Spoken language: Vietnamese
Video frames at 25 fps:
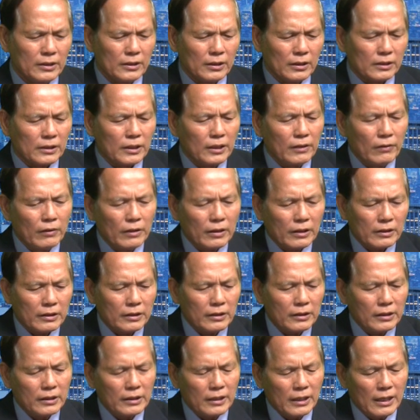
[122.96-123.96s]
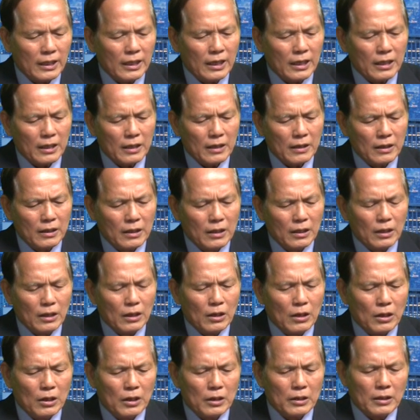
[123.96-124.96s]
cái cái à,
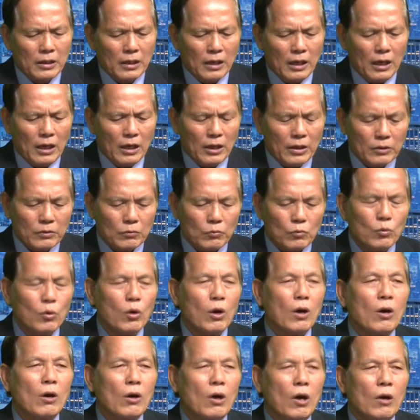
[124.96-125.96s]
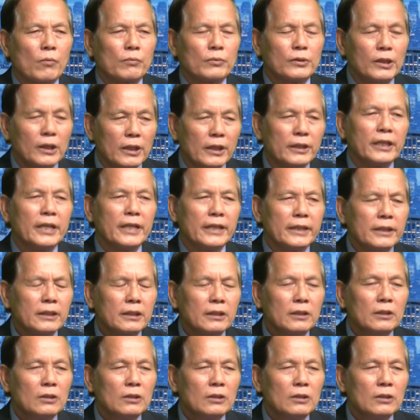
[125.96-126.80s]
cuộc họp thượng đỉnh